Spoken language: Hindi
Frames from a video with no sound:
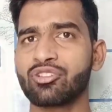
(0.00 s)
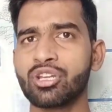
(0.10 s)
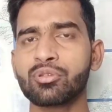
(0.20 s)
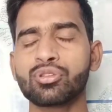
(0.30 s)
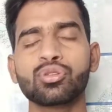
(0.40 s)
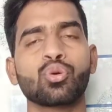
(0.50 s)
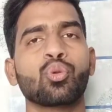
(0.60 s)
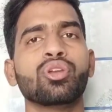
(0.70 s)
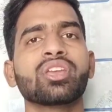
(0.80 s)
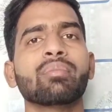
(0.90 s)
एक्चुअली उसमें
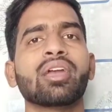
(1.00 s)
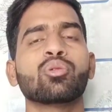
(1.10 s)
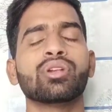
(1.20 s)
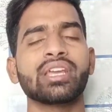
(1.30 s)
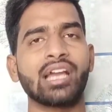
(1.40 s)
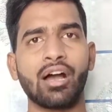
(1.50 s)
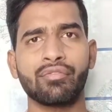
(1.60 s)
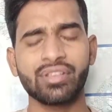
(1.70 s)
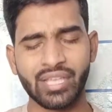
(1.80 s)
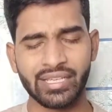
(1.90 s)
दोनों ही की माइक क्वालिटी
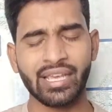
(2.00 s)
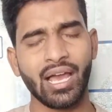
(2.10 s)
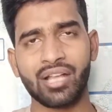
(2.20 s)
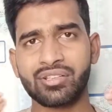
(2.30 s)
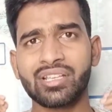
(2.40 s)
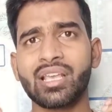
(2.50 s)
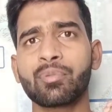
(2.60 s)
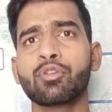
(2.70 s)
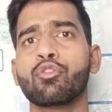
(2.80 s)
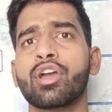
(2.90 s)
काफ़ी सही है अच्छे से
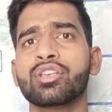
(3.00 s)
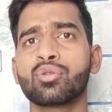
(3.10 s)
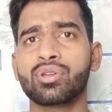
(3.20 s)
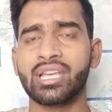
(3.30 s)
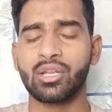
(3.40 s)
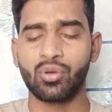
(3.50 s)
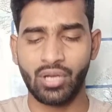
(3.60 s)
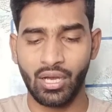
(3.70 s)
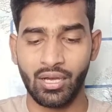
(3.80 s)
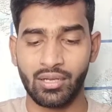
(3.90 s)
आपकी वॉइस को ये
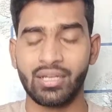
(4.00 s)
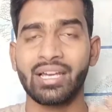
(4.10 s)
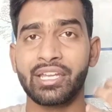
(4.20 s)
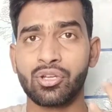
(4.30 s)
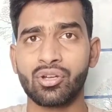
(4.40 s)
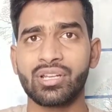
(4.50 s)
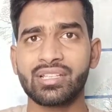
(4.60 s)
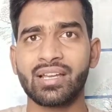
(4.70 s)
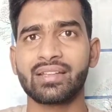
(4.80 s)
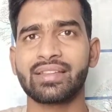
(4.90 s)
लोग
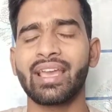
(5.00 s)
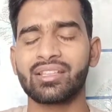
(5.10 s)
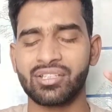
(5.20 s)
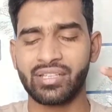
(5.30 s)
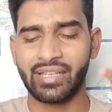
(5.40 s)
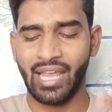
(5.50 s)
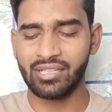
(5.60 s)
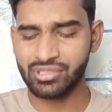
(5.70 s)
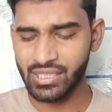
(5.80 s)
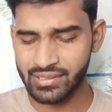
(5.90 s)
रिकोगनाइज करते हैं अच्छे से
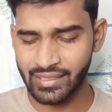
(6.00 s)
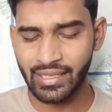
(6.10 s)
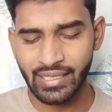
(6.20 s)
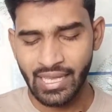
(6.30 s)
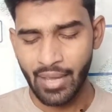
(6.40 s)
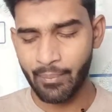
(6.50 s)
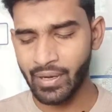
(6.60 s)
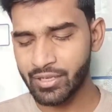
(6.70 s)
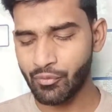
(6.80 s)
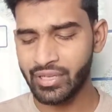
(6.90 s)
कैच करते हैं
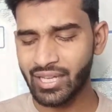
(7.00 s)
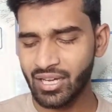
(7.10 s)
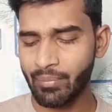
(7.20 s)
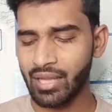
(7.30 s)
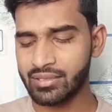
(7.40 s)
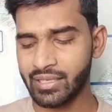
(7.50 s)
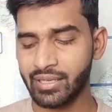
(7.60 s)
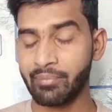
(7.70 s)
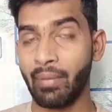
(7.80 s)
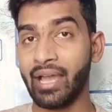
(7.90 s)
बट वहीं अगर बात
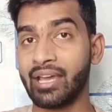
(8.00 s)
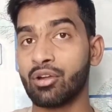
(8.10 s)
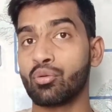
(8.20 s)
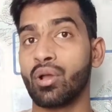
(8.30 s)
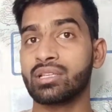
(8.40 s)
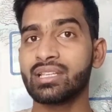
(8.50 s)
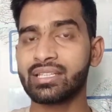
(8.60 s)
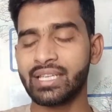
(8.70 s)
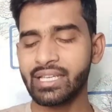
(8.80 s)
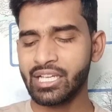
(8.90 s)
करें बैकग्राउंड
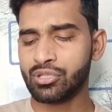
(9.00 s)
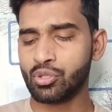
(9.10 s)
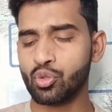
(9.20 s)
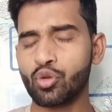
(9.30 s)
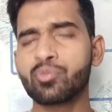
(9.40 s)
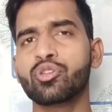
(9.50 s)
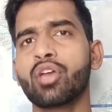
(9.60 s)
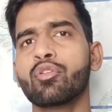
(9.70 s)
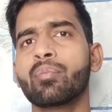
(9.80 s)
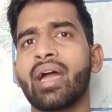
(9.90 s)
नॉइजेज़ की तो लूप जो
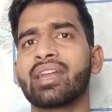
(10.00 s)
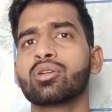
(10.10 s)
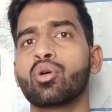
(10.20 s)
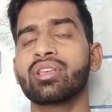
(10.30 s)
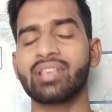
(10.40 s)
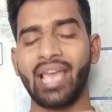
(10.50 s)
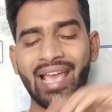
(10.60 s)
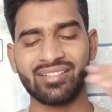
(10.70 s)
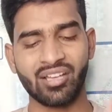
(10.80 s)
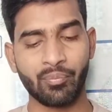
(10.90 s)
है वो बैकग्राउंड नॉइज़
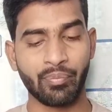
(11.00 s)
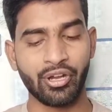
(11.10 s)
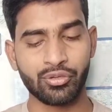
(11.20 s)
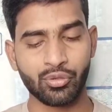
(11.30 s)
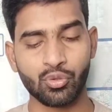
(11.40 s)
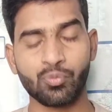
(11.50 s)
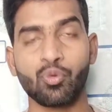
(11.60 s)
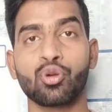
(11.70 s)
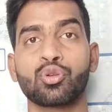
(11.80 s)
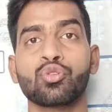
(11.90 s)
एज़ कम्पेयर टू
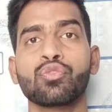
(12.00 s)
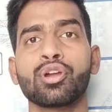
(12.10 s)
वो टू